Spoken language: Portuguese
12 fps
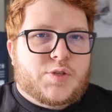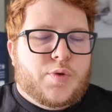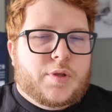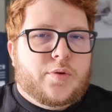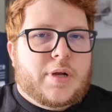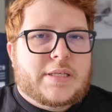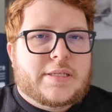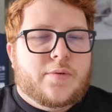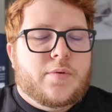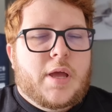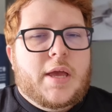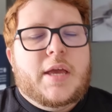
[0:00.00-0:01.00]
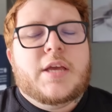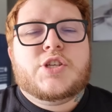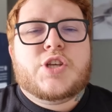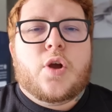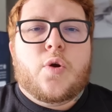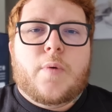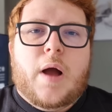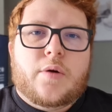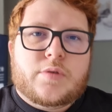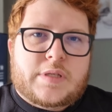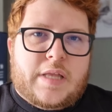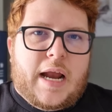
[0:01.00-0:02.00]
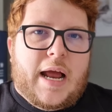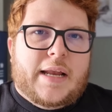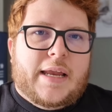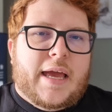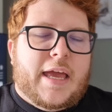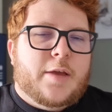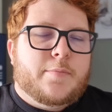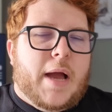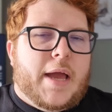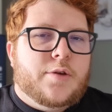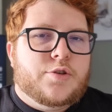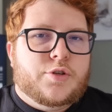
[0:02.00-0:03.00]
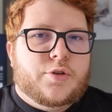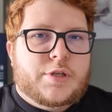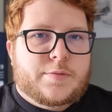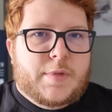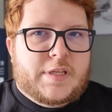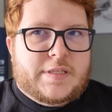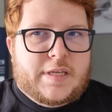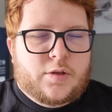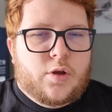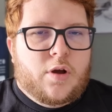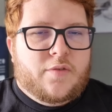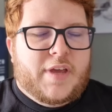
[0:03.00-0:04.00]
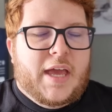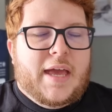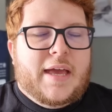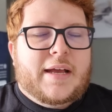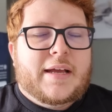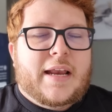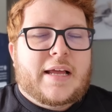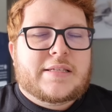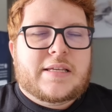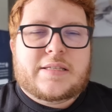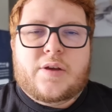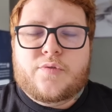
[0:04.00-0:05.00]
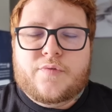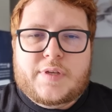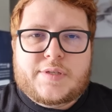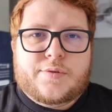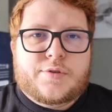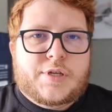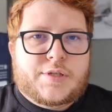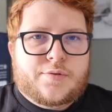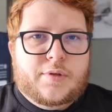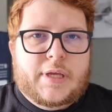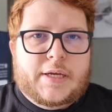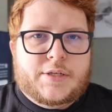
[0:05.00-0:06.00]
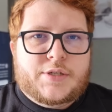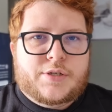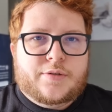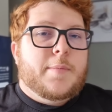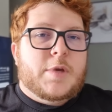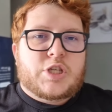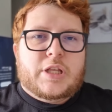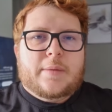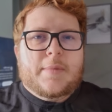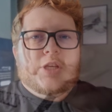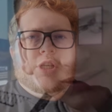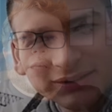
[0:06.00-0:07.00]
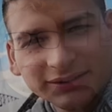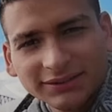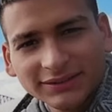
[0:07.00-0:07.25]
sua educação e chegou à Austrália em maio de 2019 graças a um visto de estudante. Imediatamente ele se